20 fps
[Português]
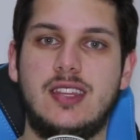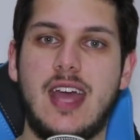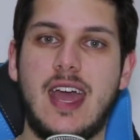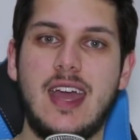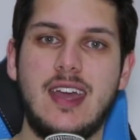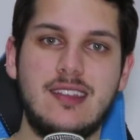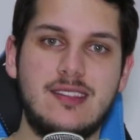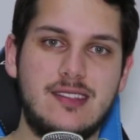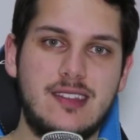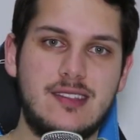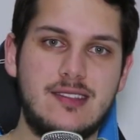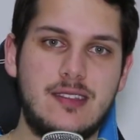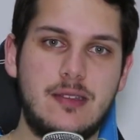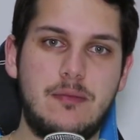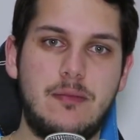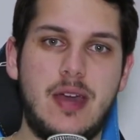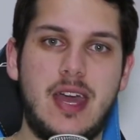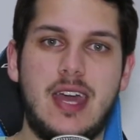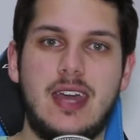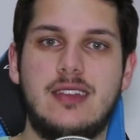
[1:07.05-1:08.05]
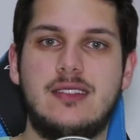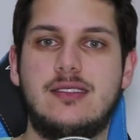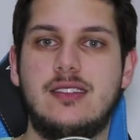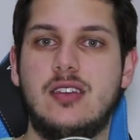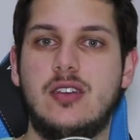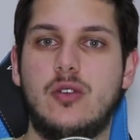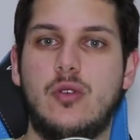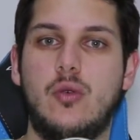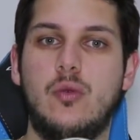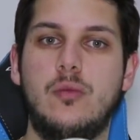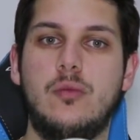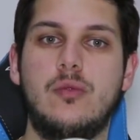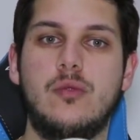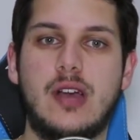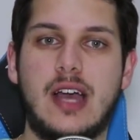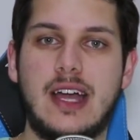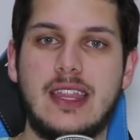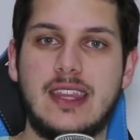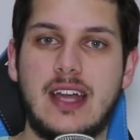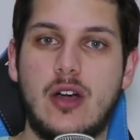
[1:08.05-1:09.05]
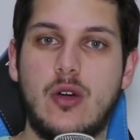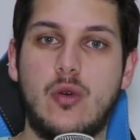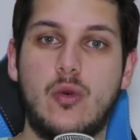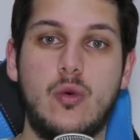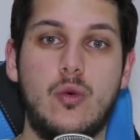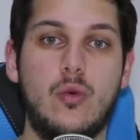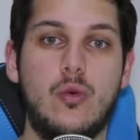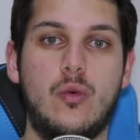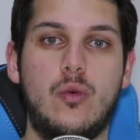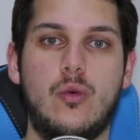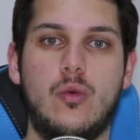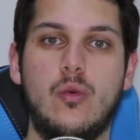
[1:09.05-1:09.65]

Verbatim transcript: 10 decibéis e um canal com